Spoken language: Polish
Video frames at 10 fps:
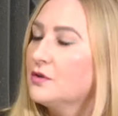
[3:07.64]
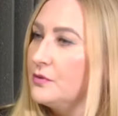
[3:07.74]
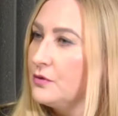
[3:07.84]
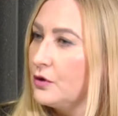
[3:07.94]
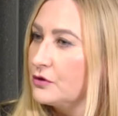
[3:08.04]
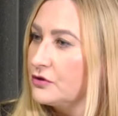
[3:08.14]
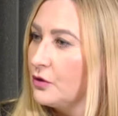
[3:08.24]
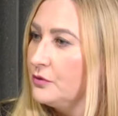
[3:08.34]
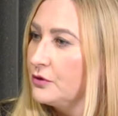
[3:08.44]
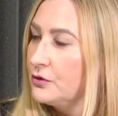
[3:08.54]
to były
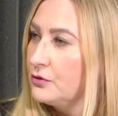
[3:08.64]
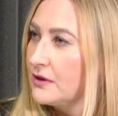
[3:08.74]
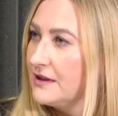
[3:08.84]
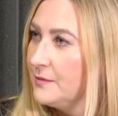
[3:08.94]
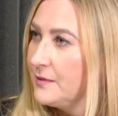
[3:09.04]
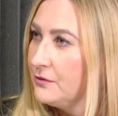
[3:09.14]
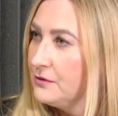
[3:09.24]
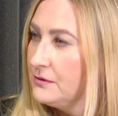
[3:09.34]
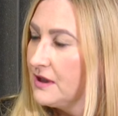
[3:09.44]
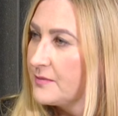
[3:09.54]
osoby, które nie
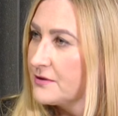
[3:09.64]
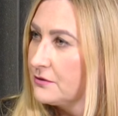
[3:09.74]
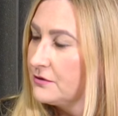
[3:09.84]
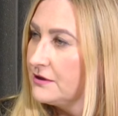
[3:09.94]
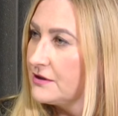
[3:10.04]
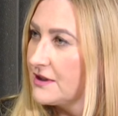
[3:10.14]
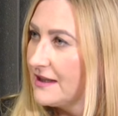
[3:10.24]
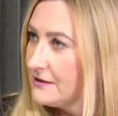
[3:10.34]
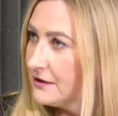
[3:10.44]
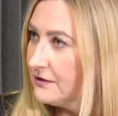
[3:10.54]
pełniły absolutnie
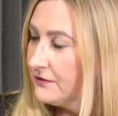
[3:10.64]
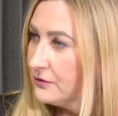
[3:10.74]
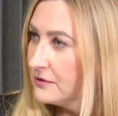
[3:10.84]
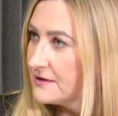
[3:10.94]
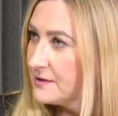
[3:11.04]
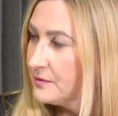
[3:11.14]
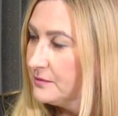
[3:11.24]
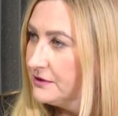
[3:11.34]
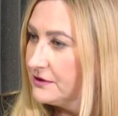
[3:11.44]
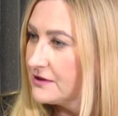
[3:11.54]
żadnej funkcji
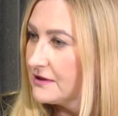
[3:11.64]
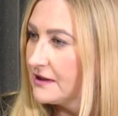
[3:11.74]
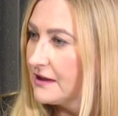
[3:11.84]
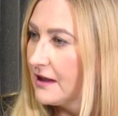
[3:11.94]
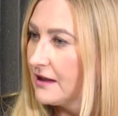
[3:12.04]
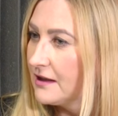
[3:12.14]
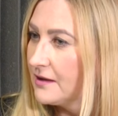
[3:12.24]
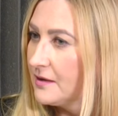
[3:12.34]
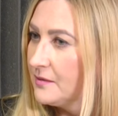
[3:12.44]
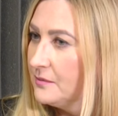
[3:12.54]
publicznej,
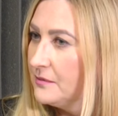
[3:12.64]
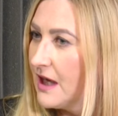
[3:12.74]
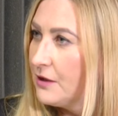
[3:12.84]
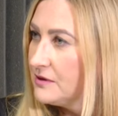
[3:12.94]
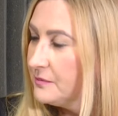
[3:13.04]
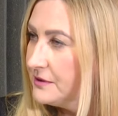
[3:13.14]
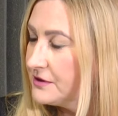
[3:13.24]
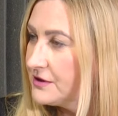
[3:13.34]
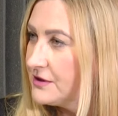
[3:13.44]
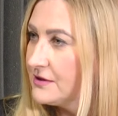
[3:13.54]
a miały
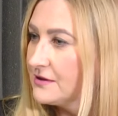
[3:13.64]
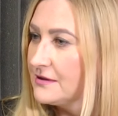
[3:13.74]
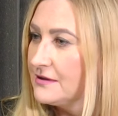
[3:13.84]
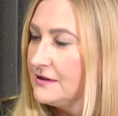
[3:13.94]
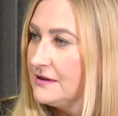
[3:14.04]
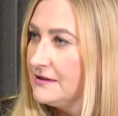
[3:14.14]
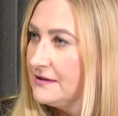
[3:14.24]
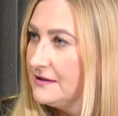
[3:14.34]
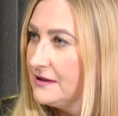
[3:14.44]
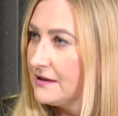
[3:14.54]
być e,
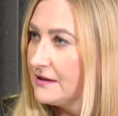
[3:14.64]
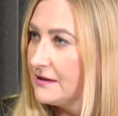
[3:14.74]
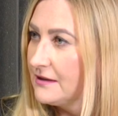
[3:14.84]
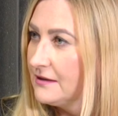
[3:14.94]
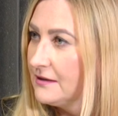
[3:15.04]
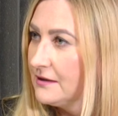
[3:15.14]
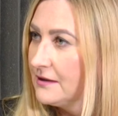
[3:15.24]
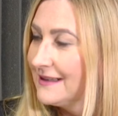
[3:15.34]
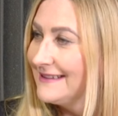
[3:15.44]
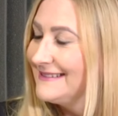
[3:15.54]
jedynie
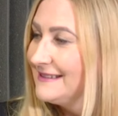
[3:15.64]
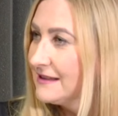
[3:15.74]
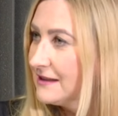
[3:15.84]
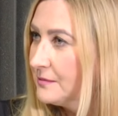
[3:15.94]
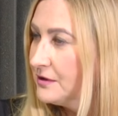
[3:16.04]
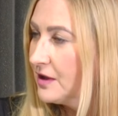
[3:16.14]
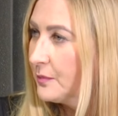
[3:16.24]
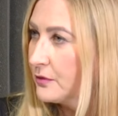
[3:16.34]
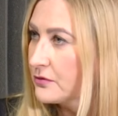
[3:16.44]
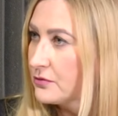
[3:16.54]
kandydatami na
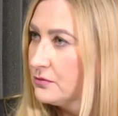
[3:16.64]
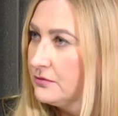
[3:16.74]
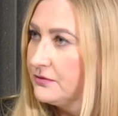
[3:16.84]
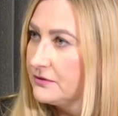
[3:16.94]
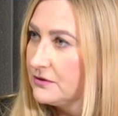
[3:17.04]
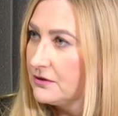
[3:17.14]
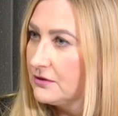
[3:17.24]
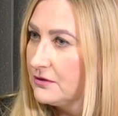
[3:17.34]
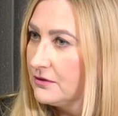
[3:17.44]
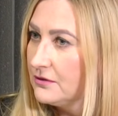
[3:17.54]
mhm. posłów,
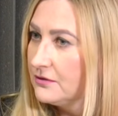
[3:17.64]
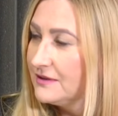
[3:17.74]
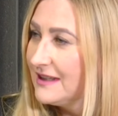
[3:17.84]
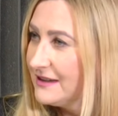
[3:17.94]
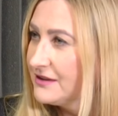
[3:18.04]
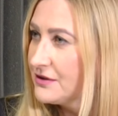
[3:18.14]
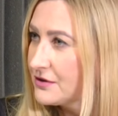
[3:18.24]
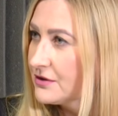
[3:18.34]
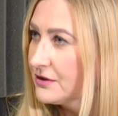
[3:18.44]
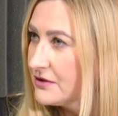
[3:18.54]
to wydaje
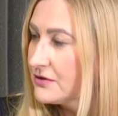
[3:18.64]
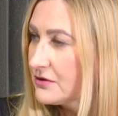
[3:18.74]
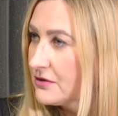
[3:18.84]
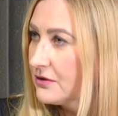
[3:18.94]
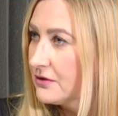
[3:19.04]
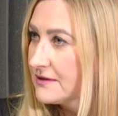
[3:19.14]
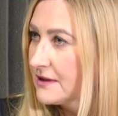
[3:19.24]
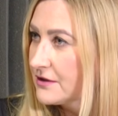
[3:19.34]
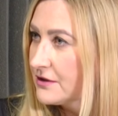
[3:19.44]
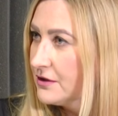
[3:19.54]
się, że jest to
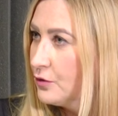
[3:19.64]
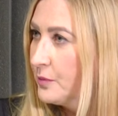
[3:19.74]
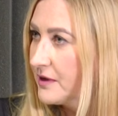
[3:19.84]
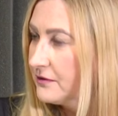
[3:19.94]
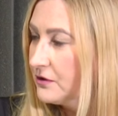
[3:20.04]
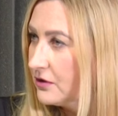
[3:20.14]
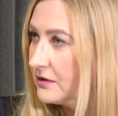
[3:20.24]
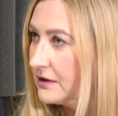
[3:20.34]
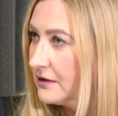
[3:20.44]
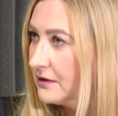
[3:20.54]
oskarżenie
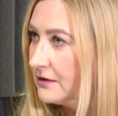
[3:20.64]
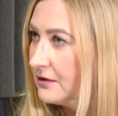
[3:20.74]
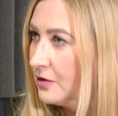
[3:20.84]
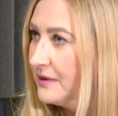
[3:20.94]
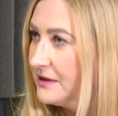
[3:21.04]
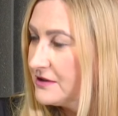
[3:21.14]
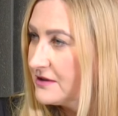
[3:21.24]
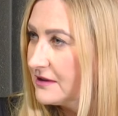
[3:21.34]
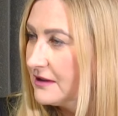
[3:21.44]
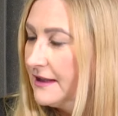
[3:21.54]
uprawnione o
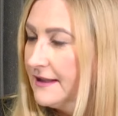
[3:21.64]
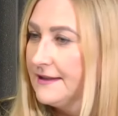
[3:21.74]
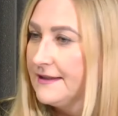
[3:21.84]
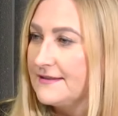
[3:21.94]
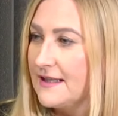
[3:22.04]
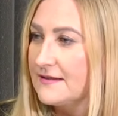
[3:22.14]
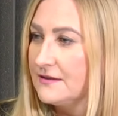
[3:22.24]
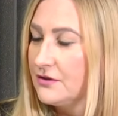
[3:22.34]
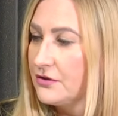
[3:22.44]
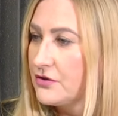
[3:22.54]
obejście
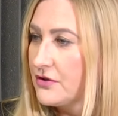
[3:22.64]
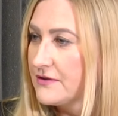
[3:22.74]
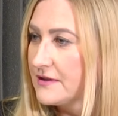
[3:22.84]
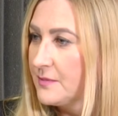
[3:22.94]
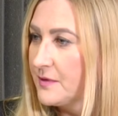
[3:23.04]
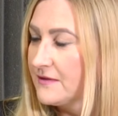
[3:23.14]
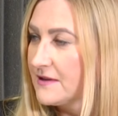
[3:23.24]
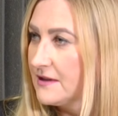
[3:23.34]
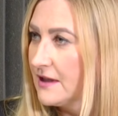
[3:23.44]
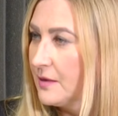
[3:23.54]
zasad dotyczących
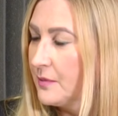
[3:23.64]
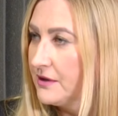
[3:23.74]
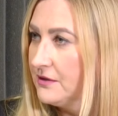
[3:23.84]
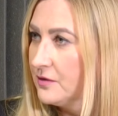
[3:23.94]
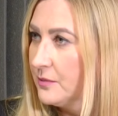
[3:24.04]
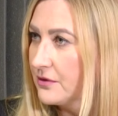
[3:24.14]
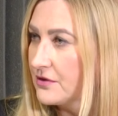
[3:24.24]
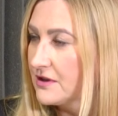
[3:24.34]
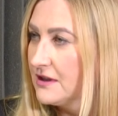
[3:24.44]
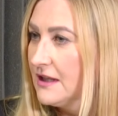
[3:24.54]
prowadzenia kampanii
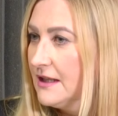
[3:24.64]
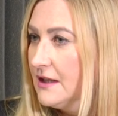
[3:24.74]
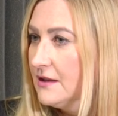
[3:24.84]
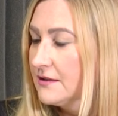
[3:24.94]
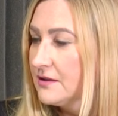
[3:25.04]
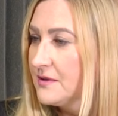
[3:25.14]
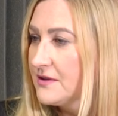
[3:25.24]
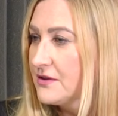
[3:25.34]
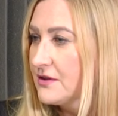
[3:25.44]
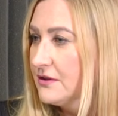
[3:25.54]
wyborczej.
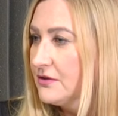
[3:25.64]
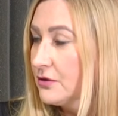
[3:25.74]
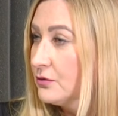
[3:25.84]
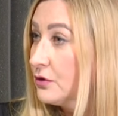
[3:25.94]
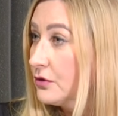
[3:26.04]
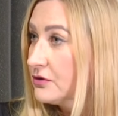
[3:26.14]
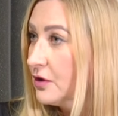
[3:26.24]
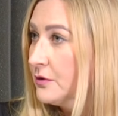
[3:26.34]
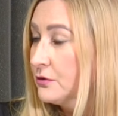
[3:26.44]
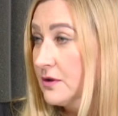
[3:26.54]
Natomiast jeżeli są to
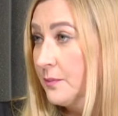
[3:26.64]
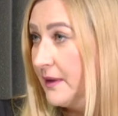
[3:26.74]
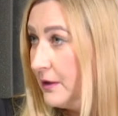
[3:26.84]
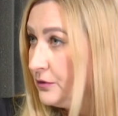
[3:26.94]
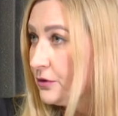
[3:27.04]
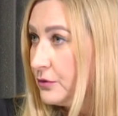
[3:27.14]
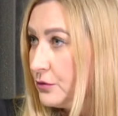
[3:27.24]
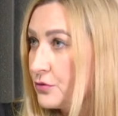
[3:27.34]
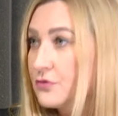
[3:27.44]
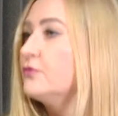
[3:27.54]
osoby, które pełnią
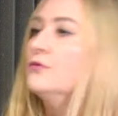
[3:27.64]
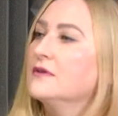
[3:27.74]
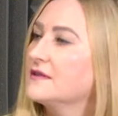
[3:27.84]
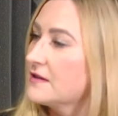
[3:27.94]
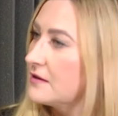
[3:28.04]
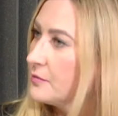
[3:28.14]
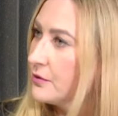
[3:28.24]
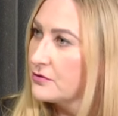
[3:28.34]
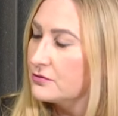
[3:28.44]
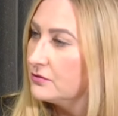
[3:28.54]
już funkcje
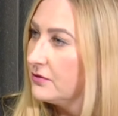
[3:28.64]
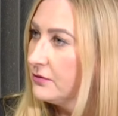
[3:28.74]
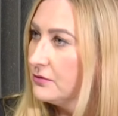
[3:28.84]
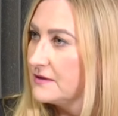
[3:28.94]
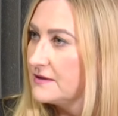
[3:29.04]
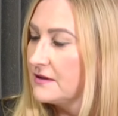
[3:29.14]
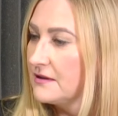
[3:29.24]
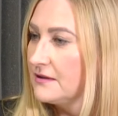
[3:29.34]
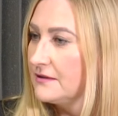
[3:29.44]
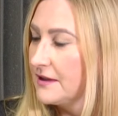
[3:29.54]
posłów, mhm.
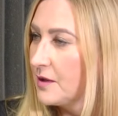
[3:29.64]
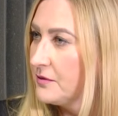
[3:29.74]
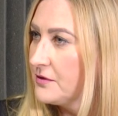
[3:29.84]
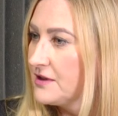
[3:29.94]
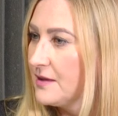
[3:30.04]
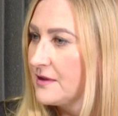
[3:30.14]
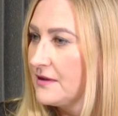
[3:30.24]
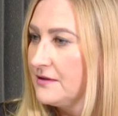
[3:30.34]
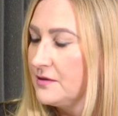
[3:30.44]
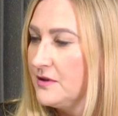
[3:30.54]
funkcje, tak jak powiedziałam,
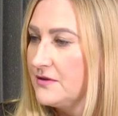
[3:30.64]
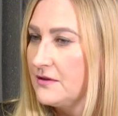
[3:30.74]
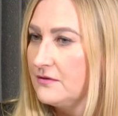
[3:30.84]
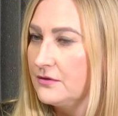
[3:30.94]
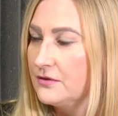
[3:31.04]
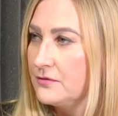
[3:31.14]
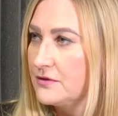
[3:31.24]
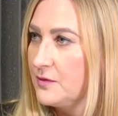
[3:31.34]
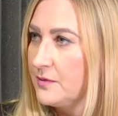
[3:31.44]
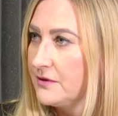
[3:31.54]
radnych miejskich,
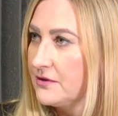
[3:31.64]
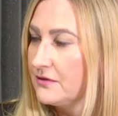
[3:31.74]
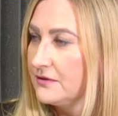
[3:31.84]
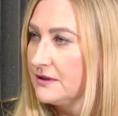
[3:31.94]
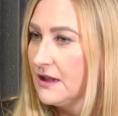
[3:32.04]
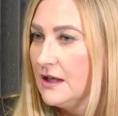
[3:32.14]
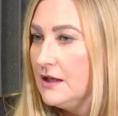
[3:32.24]
wojewódzkich, powiatowych,